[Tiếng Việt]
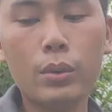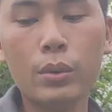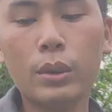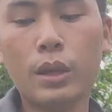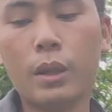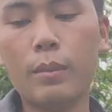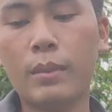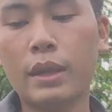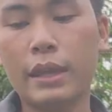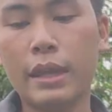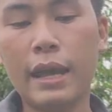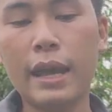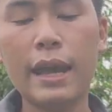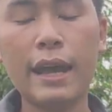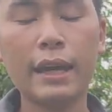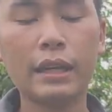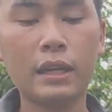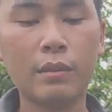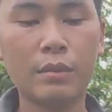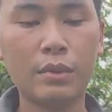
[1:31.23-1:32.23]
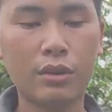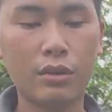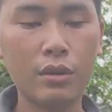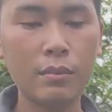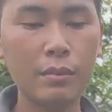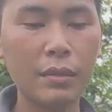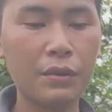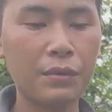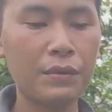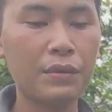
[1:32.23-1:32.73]
anh chị mình giá hai trăm rưỡi
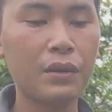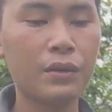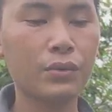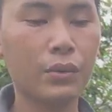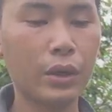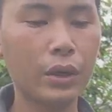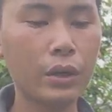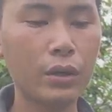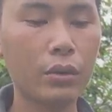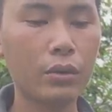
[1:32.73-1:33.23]
bao phí vận chuyển cho